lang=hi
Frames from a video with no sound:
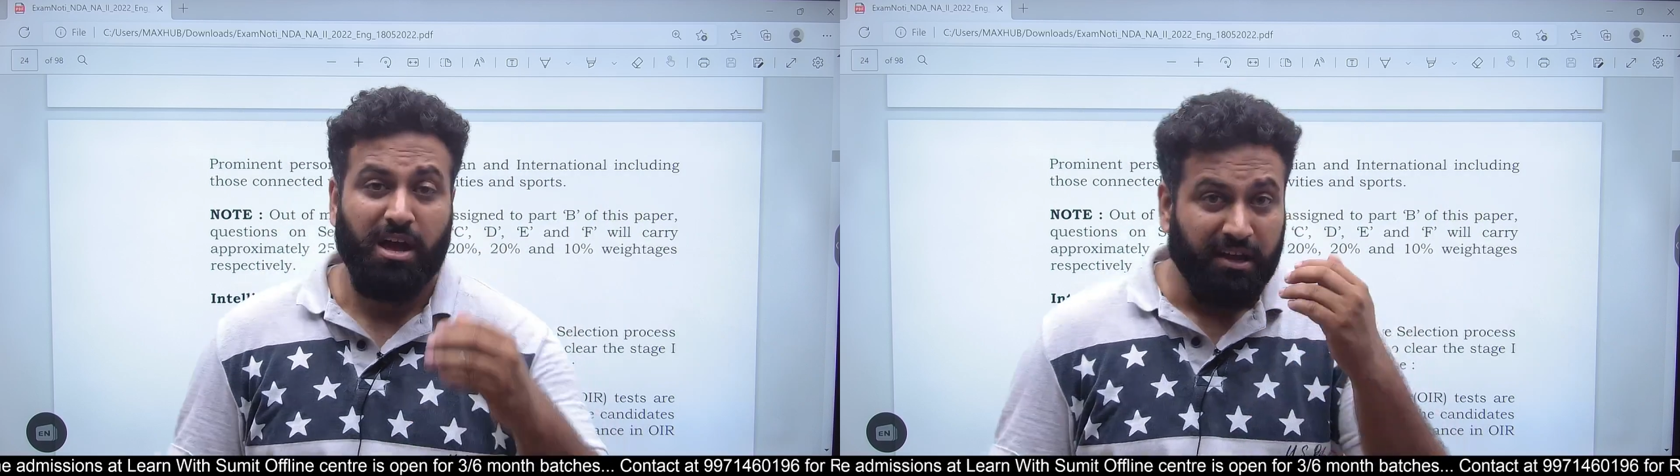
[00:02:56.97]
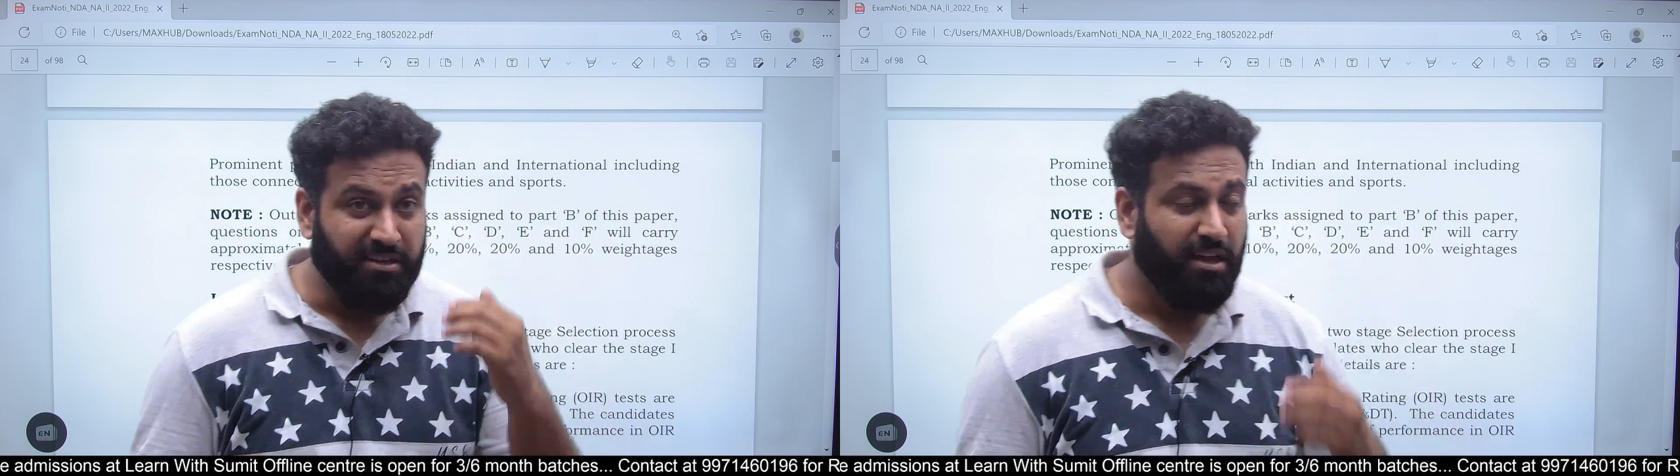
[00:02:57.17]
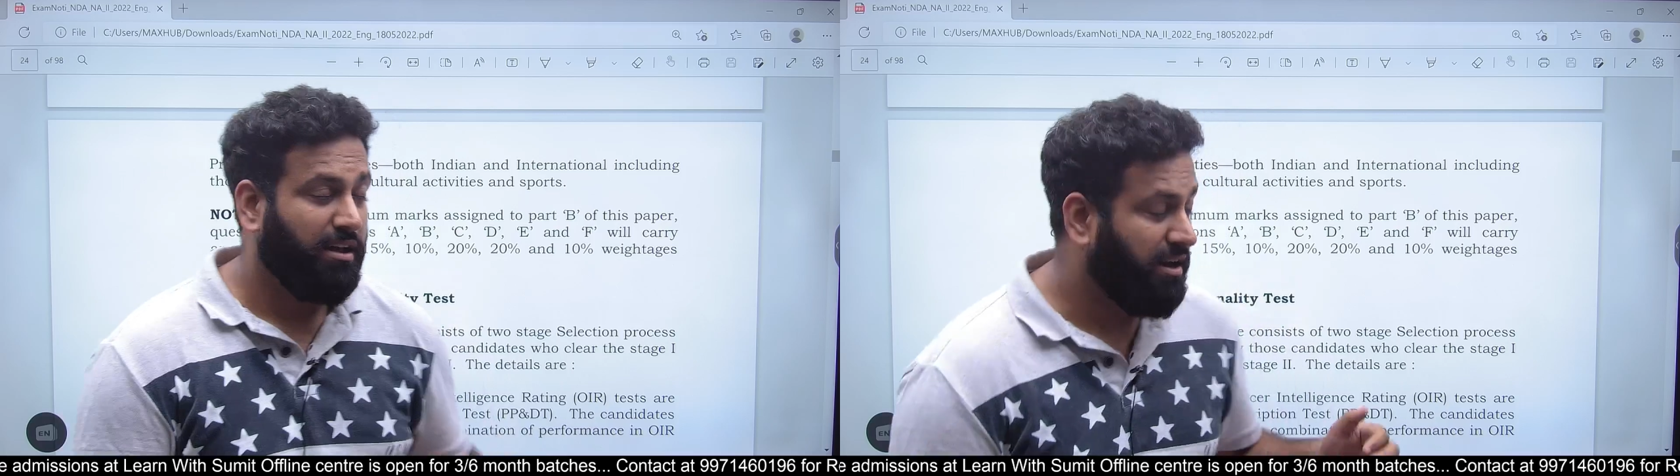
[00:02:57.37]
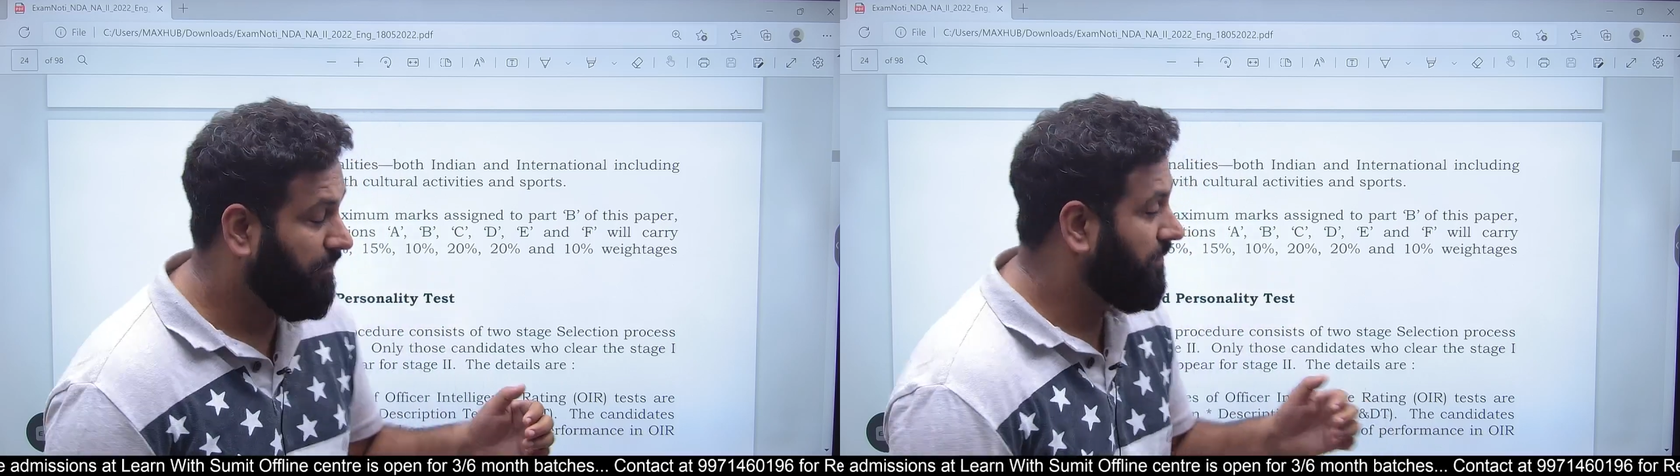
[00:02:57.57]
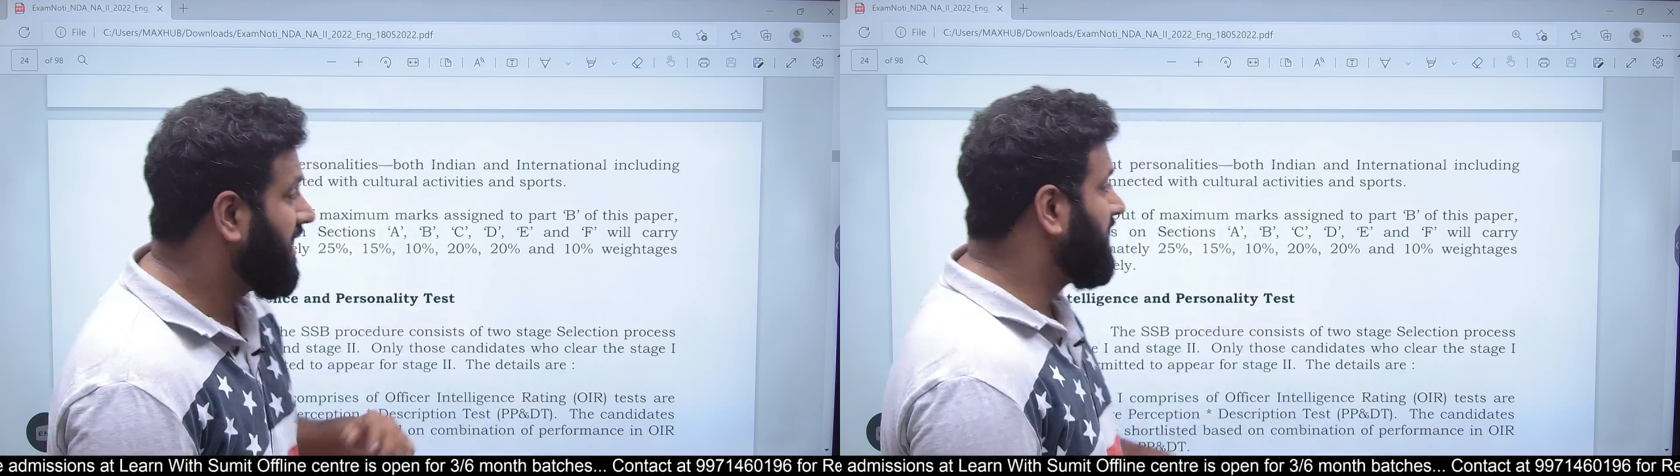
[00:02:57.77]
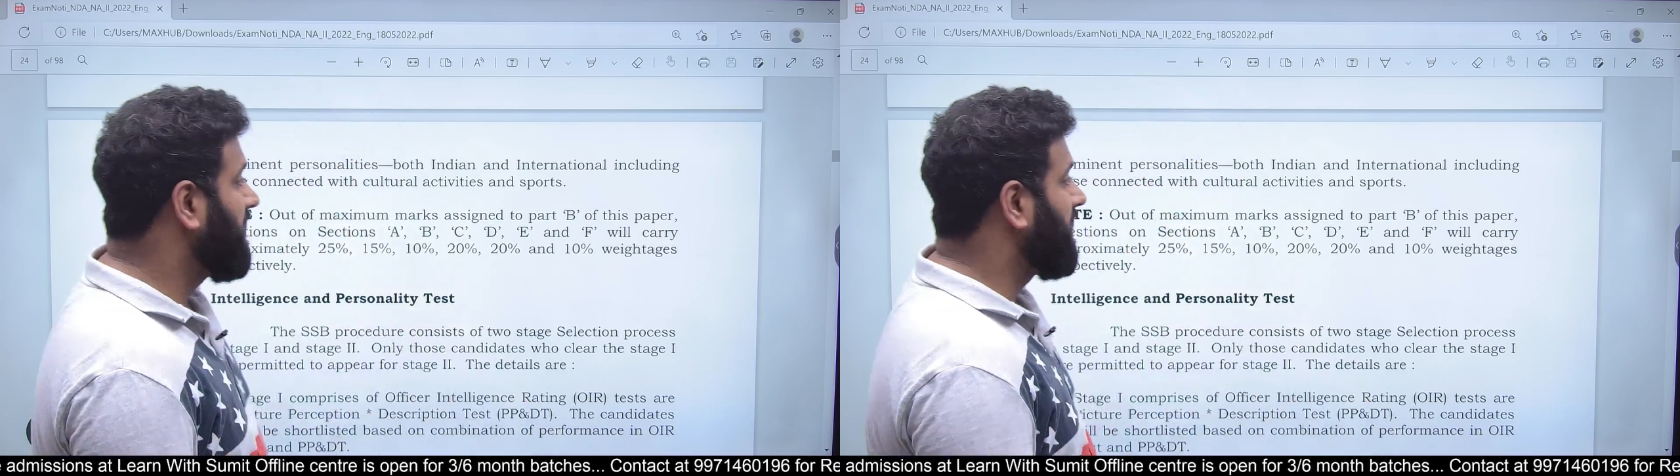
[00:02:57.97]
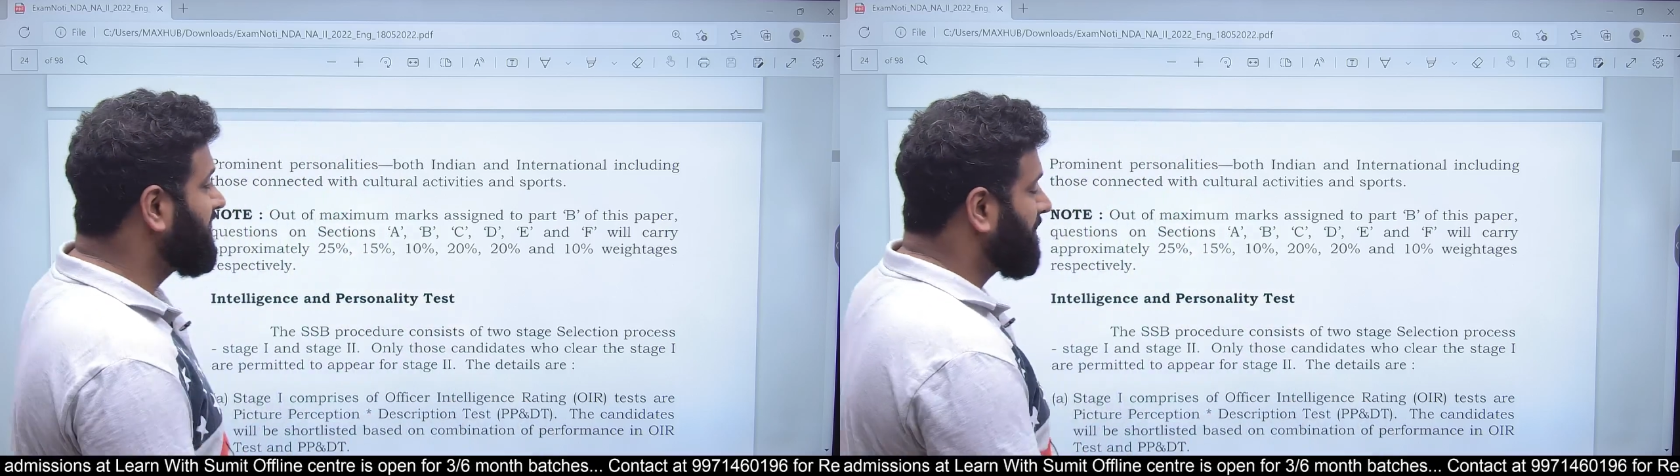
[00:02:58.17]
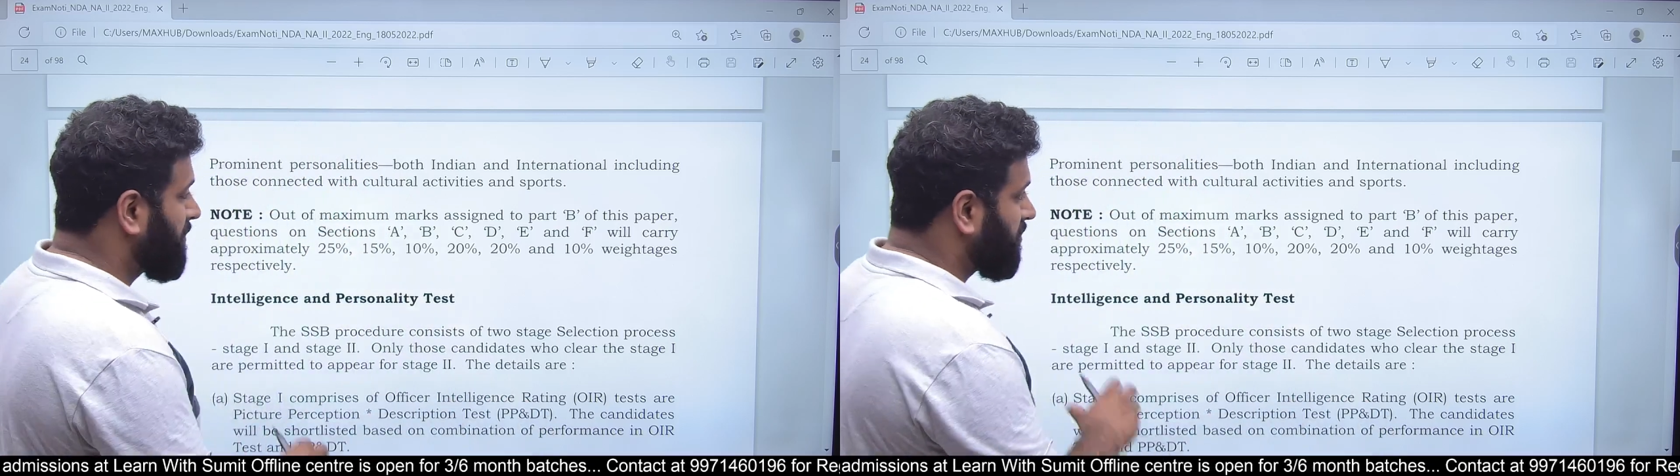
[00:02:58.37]
ये एक रफ आइडिया है ये
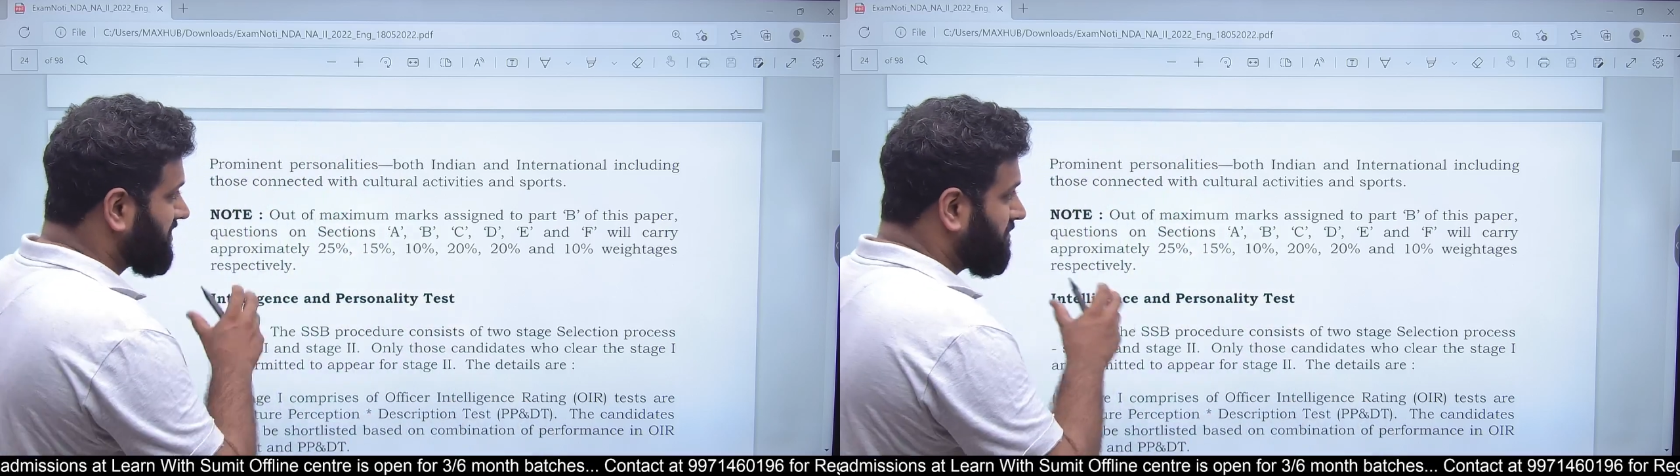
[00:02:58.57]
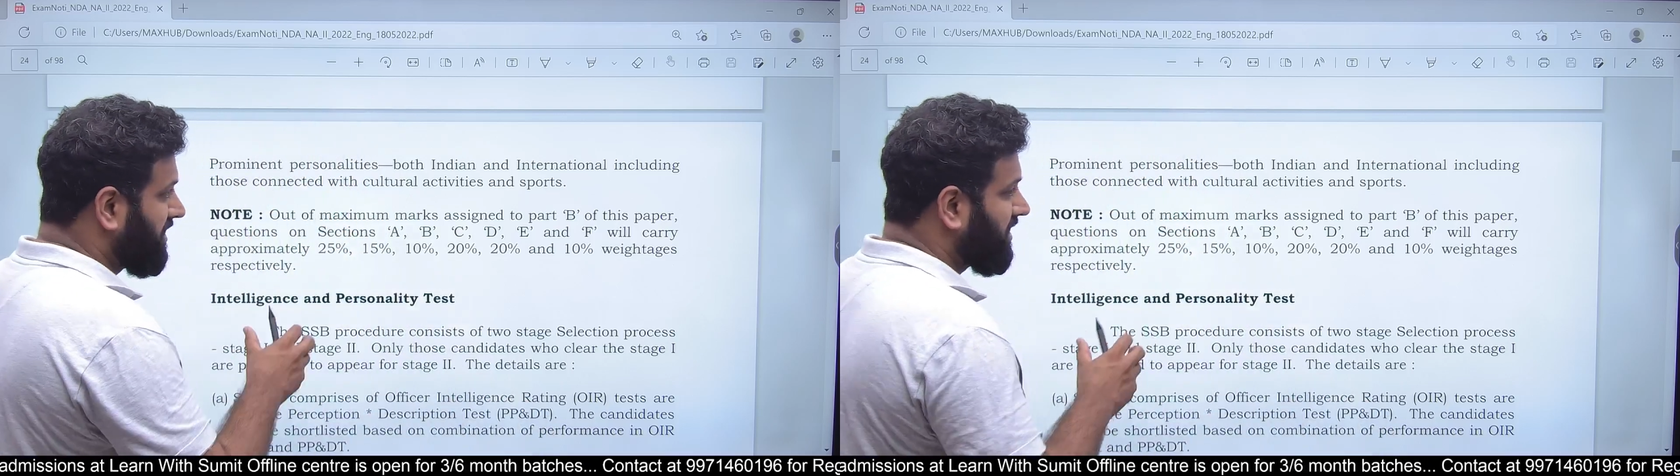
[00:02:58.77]
अप्रोक्सीमेटली